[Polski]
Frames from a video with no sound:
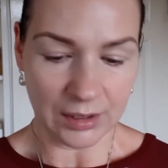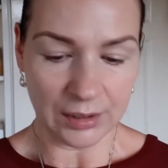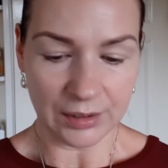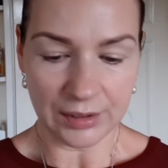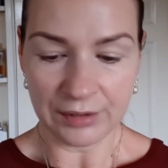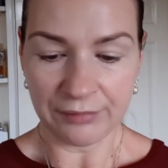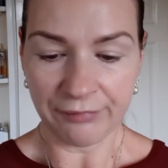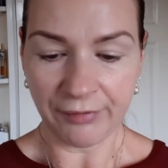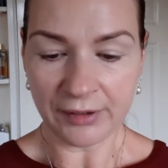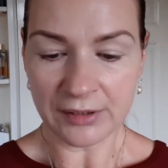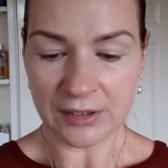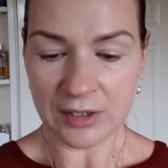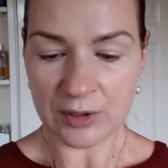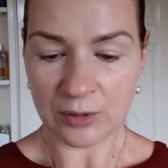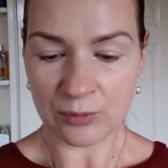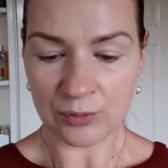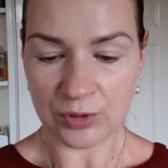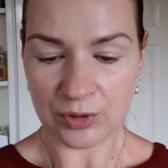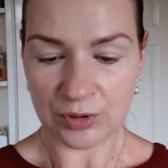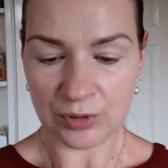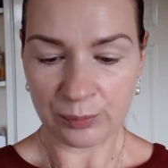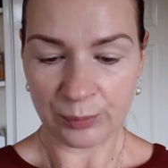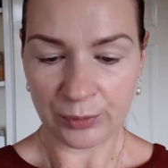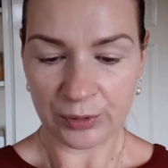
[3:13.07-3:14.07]
I fajne są, że
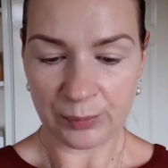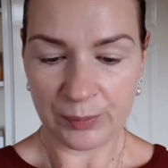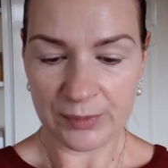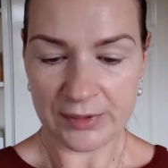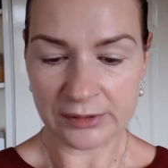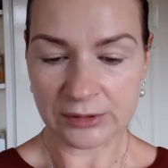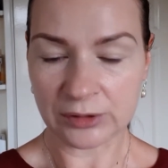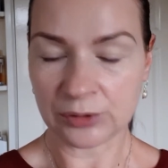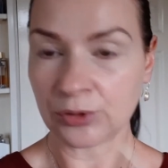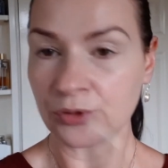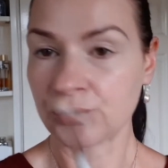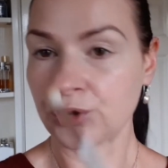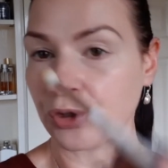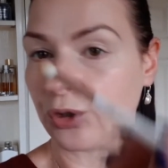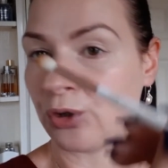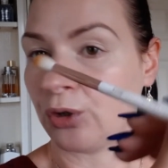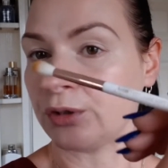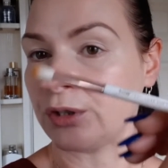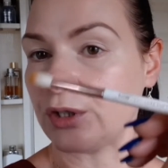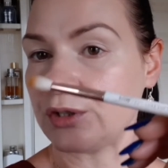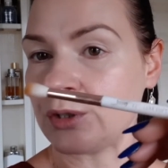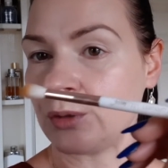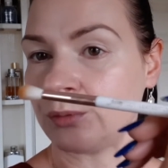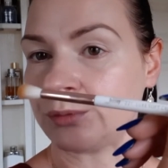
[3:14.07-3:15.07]
są podpisane do czego
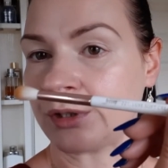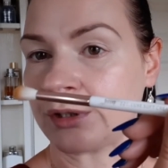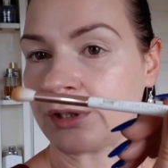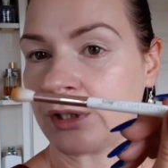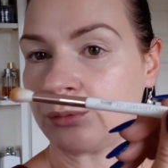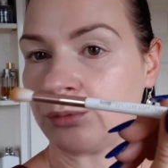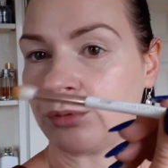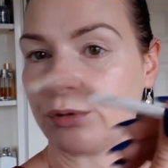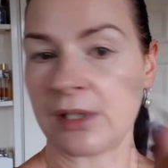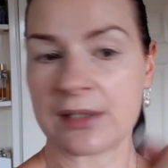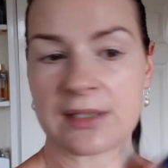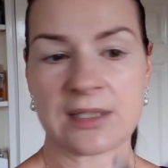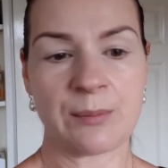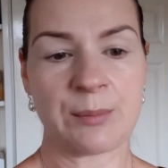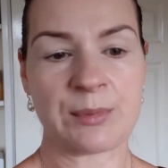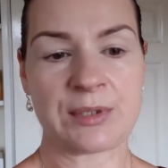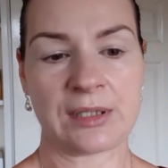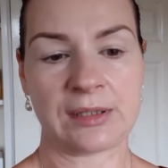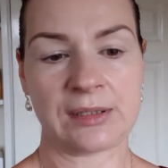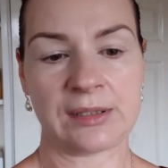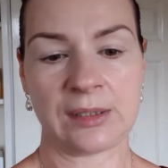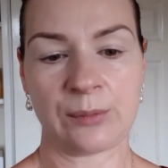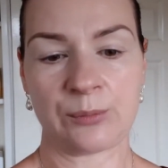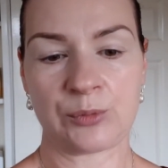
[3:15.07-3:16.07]
one są. Tak jak tutaj jest
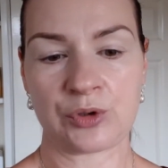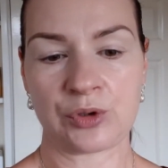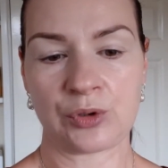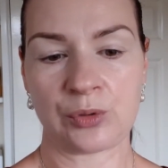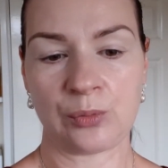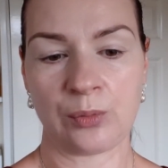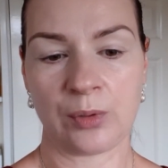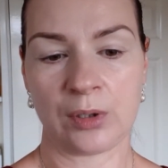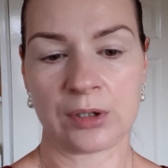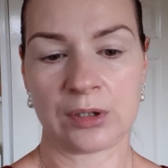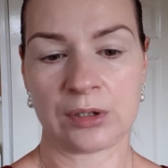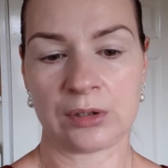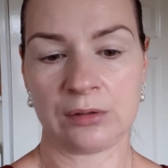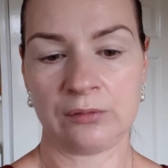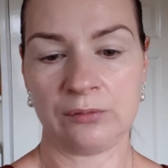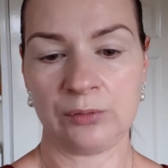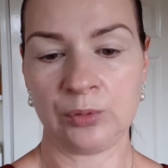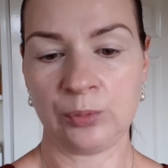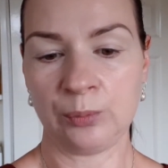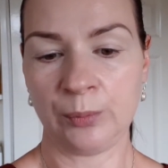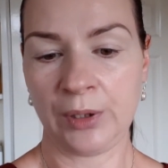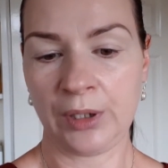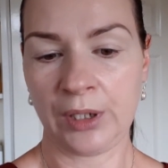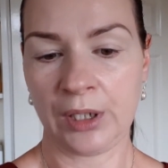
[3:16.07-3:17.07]
napisane na przykład
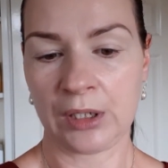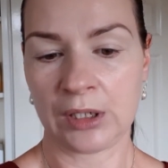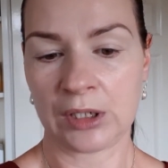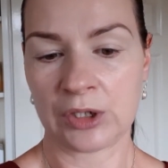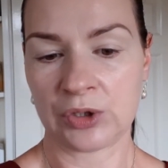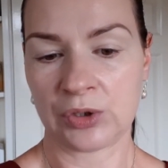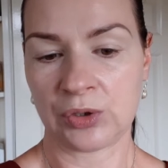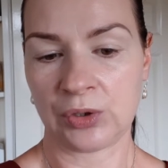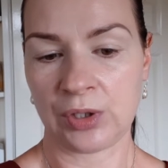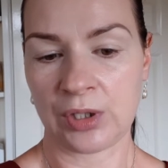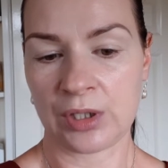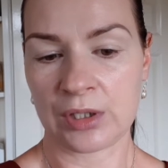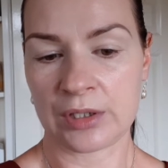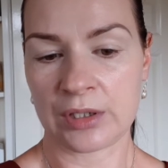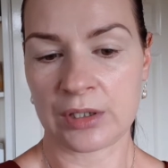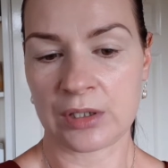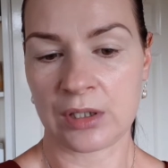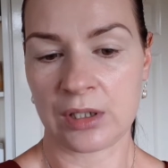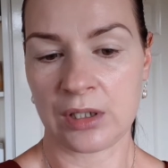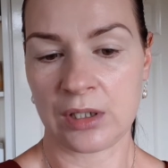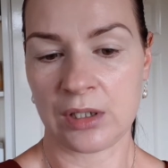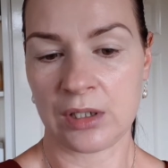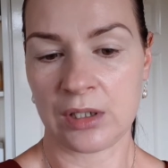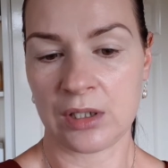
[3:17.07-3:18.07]
numerek i że to
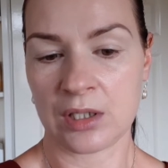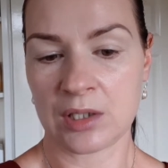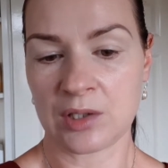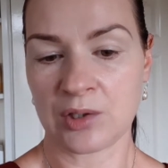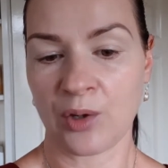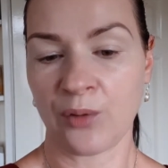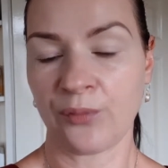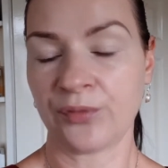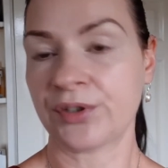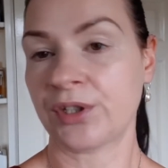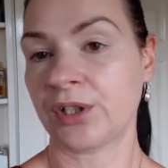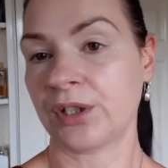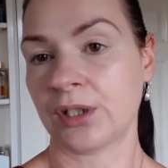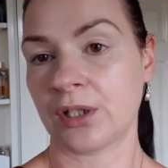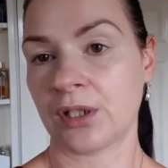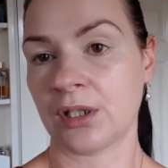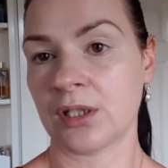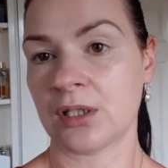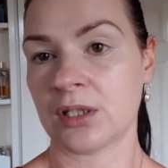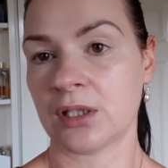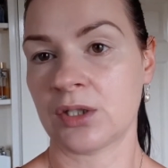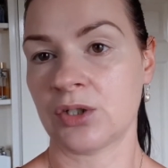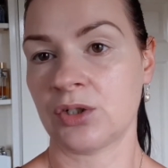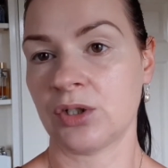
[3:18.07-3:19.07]
jest soft
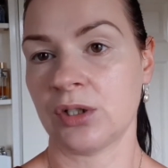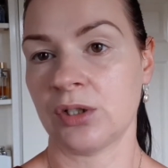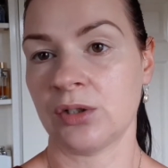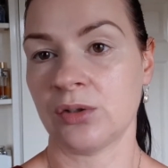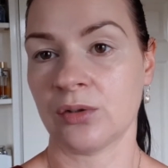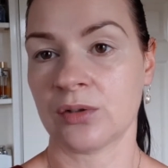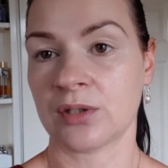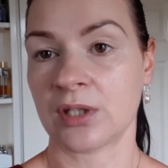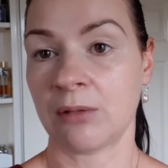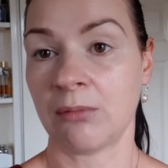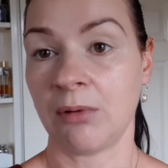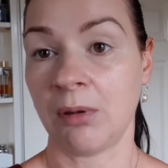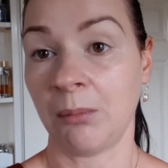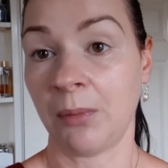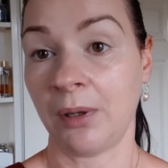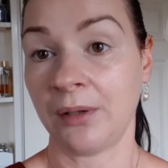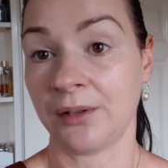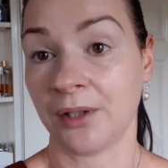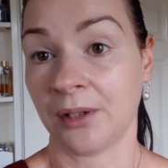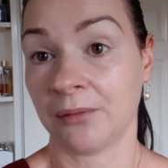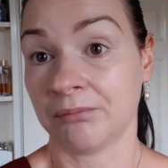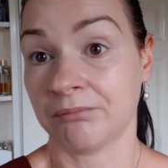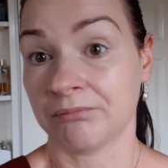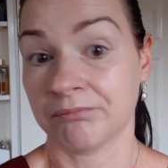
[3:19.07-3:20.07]
crease, czyli do
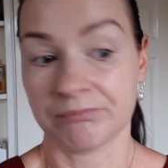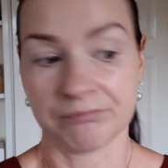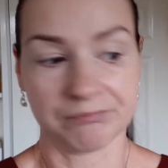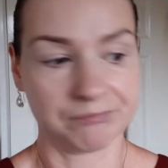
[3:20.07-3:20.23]
załamania.